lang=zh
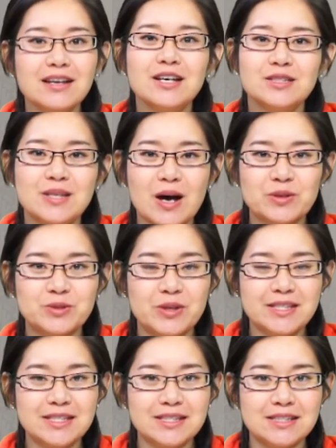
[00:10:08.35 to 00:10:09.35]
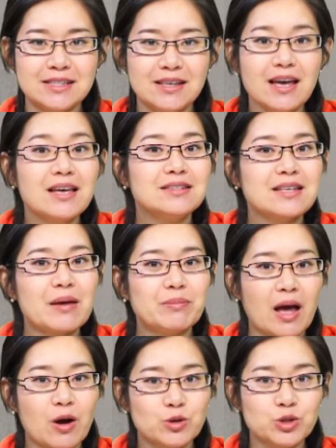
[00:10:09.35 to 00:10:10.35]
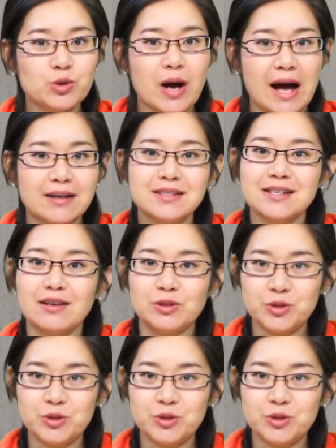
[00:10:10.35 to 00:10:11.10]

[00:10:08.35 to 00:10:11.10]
就要学习在描述啊这个